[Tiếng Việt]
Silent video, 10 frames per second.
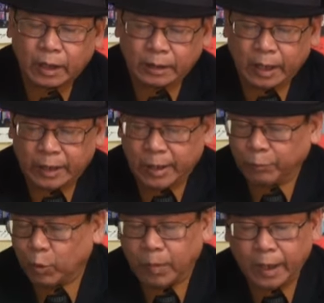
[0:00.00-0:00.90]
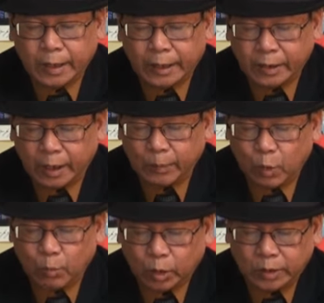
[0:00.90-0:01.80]
nhận nhiệm vụ mới kể từ ngày
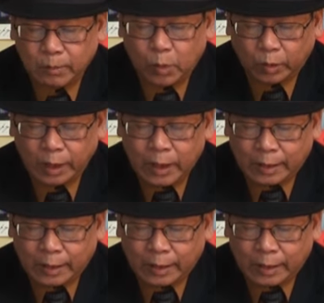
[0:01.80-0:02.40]
mùng một tháng một